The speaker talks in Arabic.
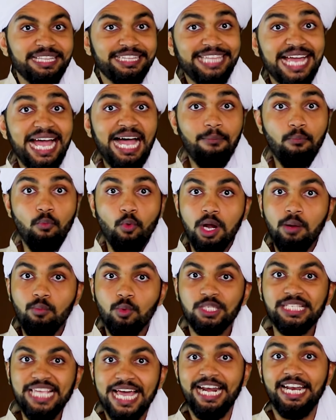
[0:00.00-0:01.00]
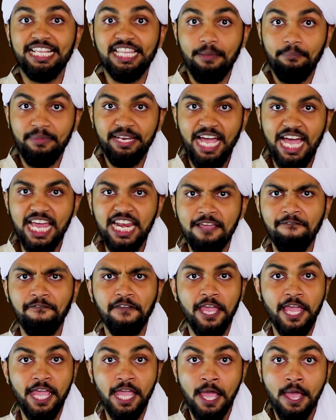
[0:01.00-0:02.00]
الدعم والمساندة من
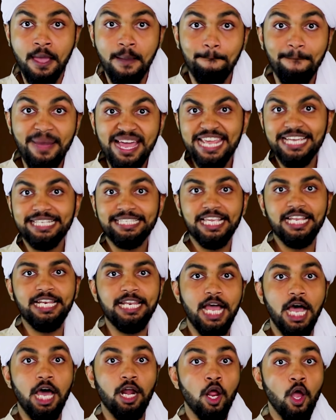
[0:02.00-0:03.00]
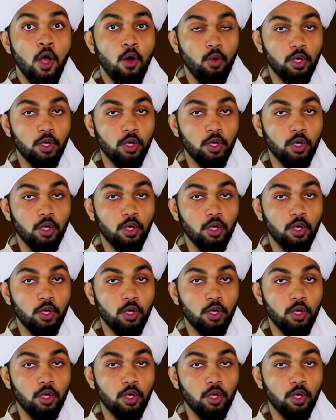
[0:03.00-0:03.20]
حليفه ملك سنار